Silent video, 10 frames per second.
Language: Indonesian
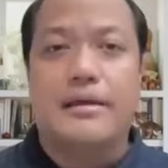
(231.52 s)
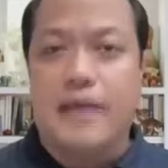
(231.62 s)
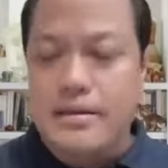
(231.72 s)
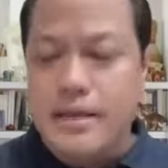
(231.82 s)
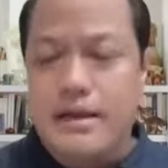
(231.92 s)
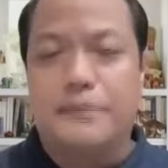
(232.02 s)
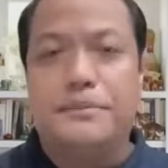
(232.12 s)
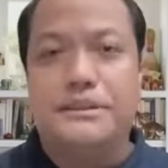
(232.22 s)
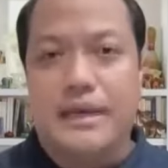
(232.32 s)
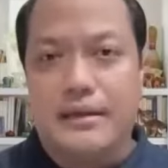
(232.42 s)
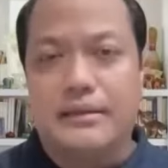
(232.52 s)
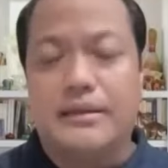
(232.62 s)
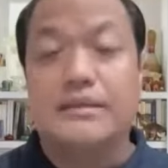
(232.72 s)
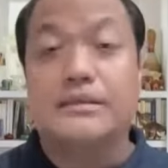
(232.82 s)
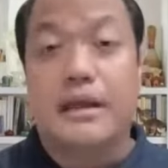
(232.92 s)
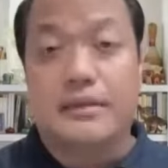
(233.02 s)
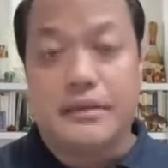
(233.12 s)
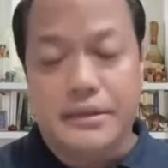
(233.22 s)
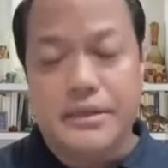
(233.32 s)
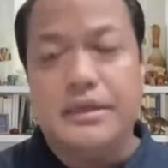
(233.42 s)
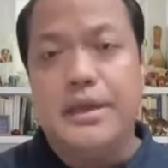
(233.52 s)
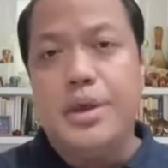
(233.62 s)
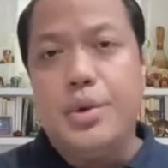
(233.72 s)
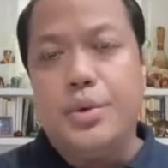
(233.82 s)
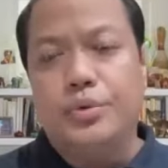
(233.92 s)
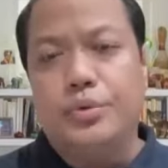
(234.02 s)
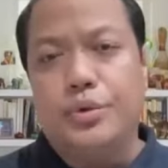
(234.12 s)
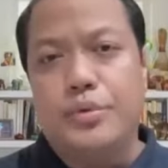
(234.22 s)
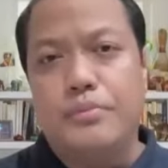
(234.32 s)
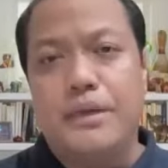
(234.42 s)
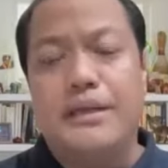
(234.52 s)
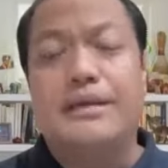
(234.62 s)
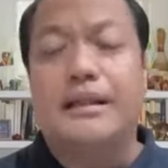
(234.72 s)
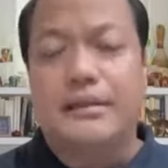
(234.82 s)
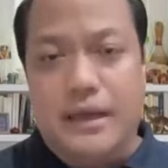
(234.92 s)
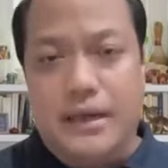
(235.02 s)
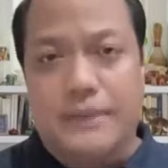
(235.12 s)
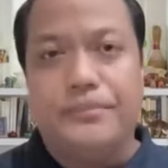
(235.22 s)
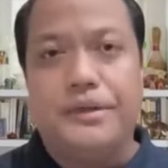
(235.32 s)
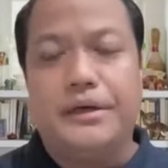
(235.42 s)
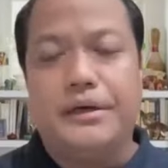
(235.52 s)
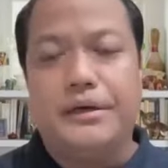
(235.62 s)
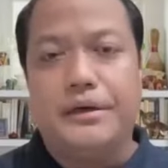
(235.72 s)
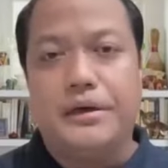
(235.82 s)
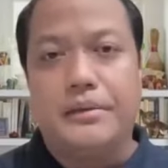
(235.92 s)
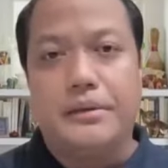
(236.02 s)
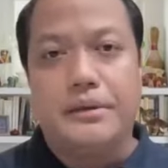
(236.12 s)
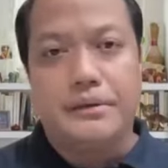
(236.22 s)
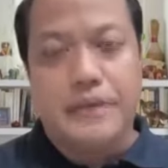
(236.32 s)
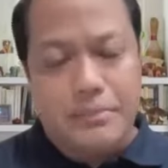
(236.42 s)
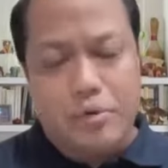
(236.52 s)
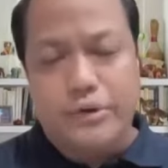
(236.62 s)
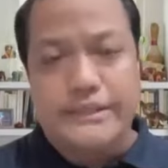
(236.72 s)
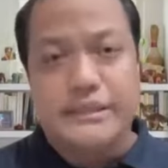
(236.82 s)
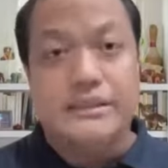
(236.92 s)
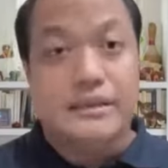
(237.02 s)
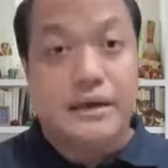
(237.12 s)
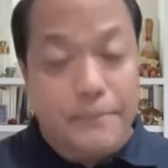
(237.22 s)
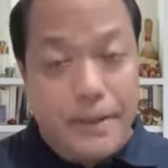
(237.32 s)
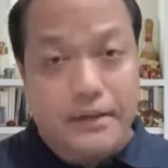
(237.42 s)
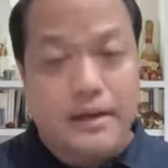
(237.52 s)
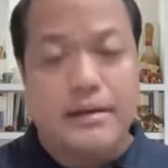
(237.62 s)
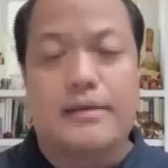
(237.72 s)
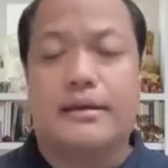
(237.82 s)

lagi-lagi akan bicara tentang strategi untuk meningkatkan eh, dalam konteks ini serapan tenaga